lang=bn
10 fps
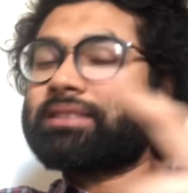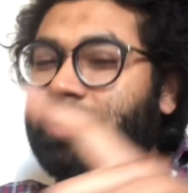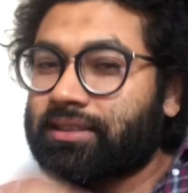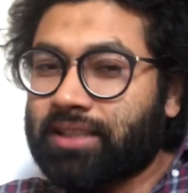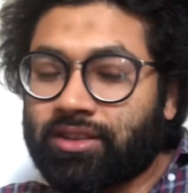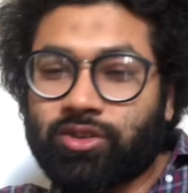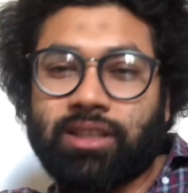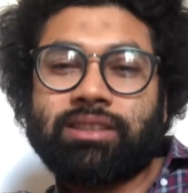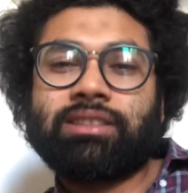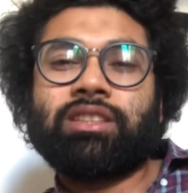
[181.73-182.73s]
যারা
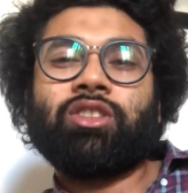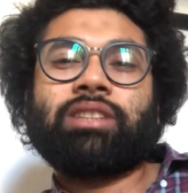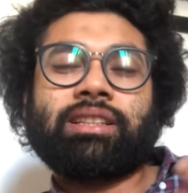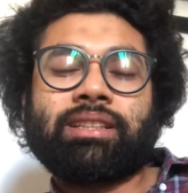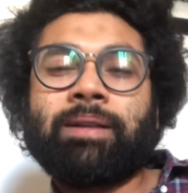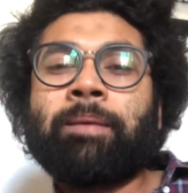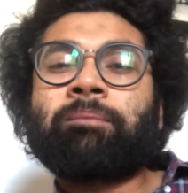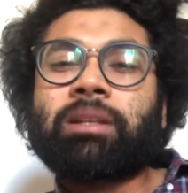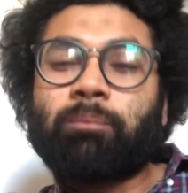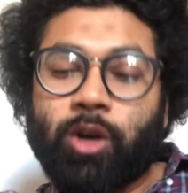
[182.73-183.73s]
ছাত্রছাত্রী ছিল তাদের
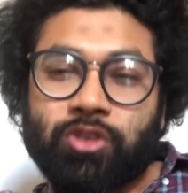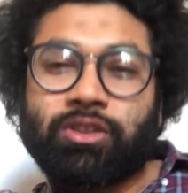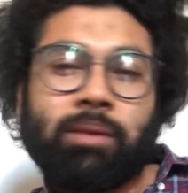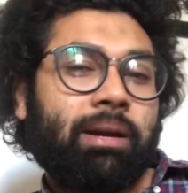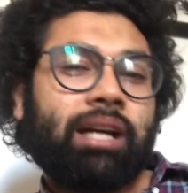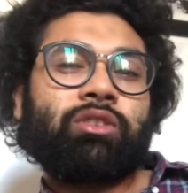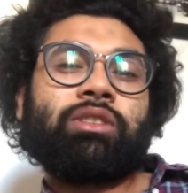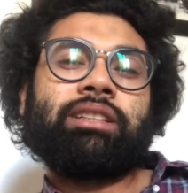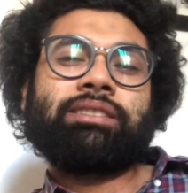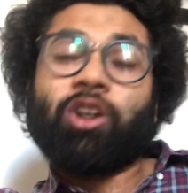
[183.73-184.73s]
পড়াশোনায় ব্যাঘাত
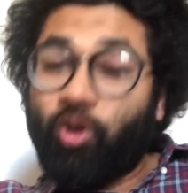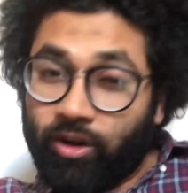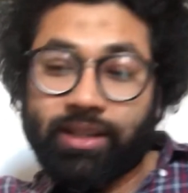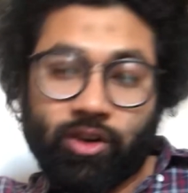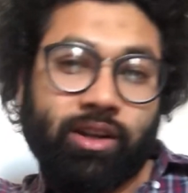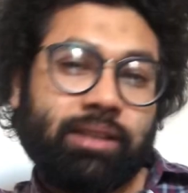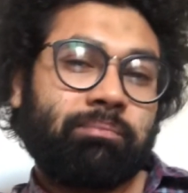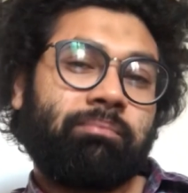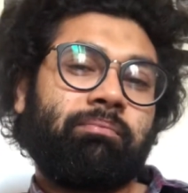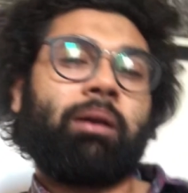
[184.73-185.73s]
ঘটিয়েছে অনেক
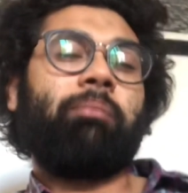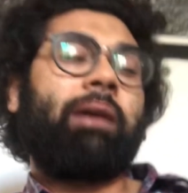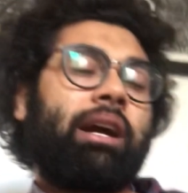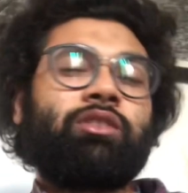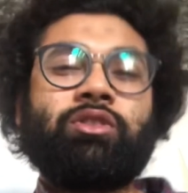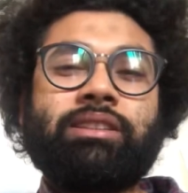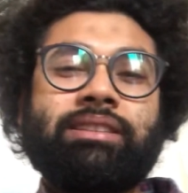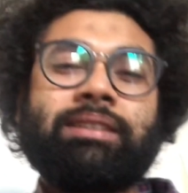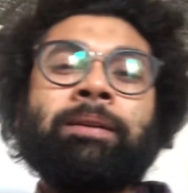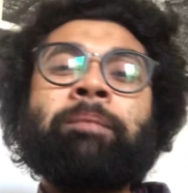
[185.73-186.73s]
অনেকভাবে ব্যাঘাত
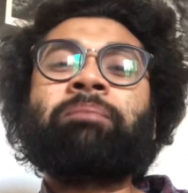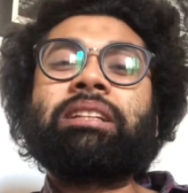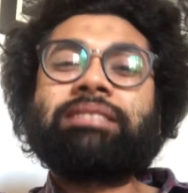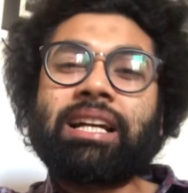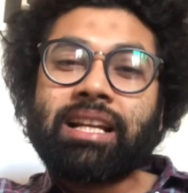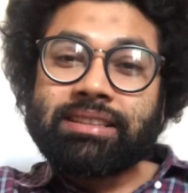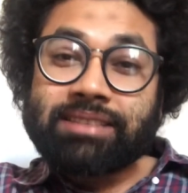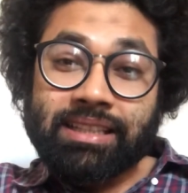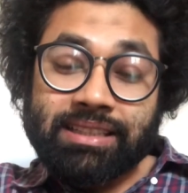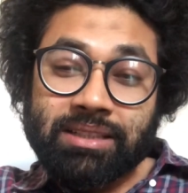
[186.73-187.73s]
ঘটিয়েছে যারা
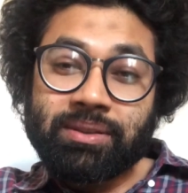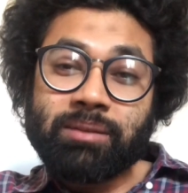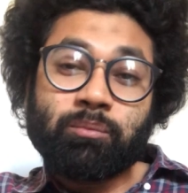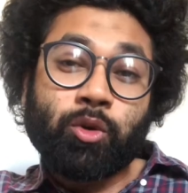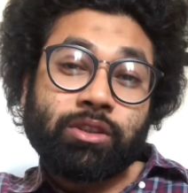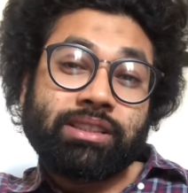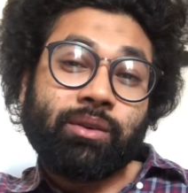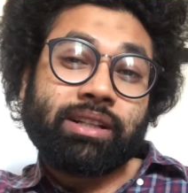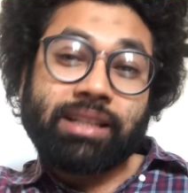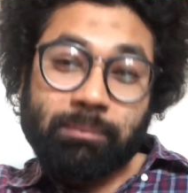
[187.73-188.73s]
যাদের ইভেন ভোট
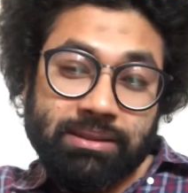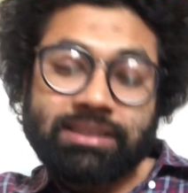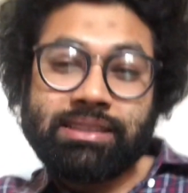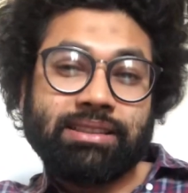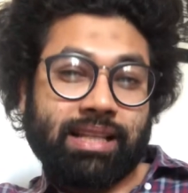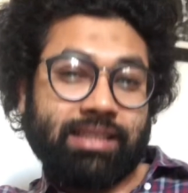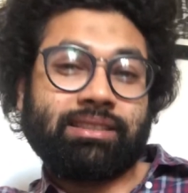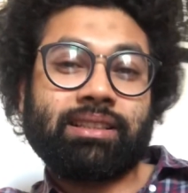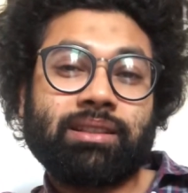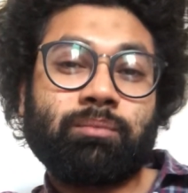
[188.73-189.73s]
দেওয়ার ক্যাপাসিটিই নাই
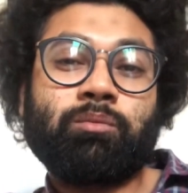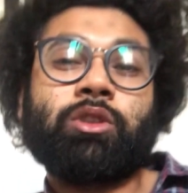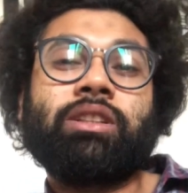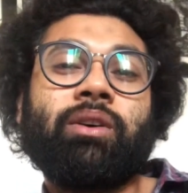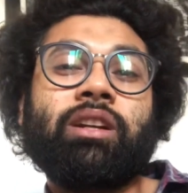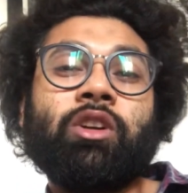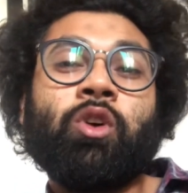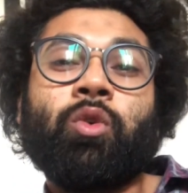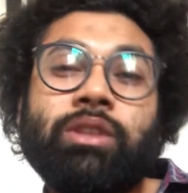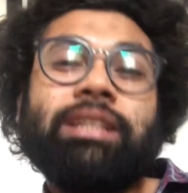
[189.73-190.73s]
যাদের ভোট দেওয়ার
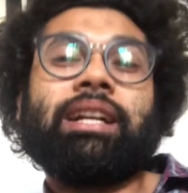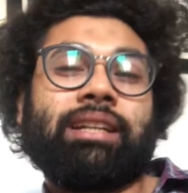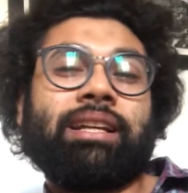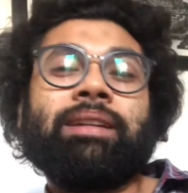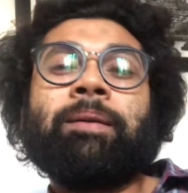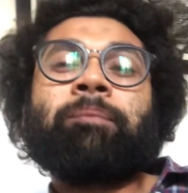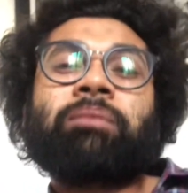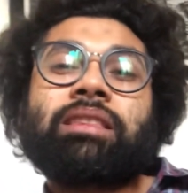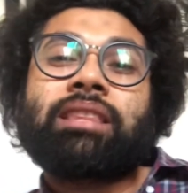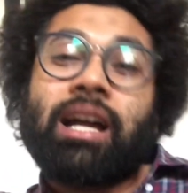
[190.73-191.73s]
অধিকার নাই
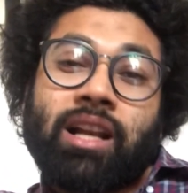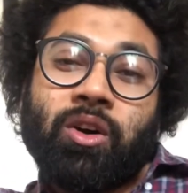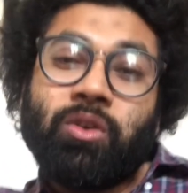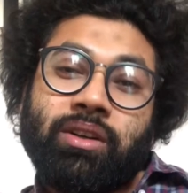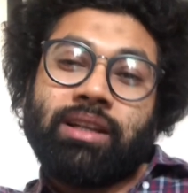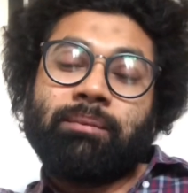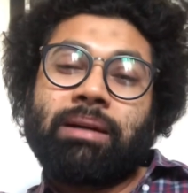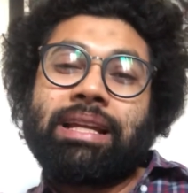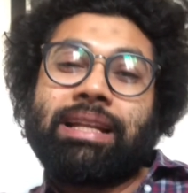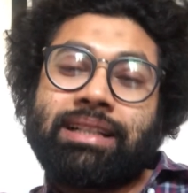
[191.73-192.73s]
তারাও
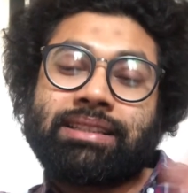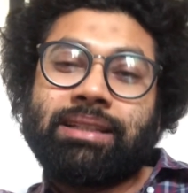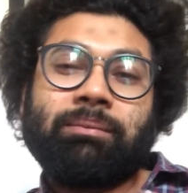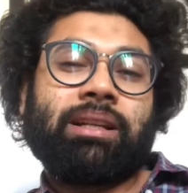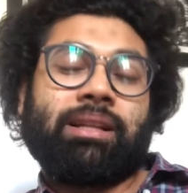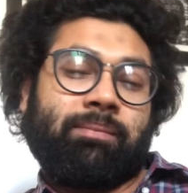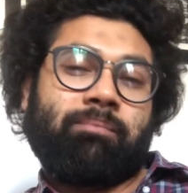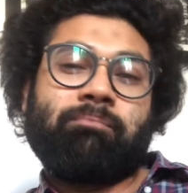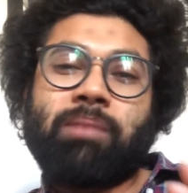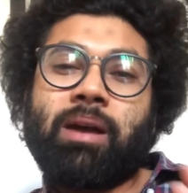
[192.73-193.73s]
মানে এটাতে মানে,
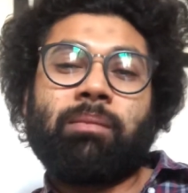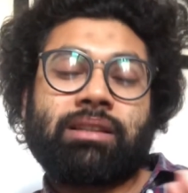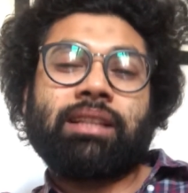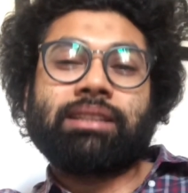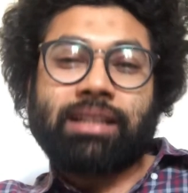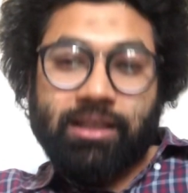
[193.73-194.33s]
মানে তাদের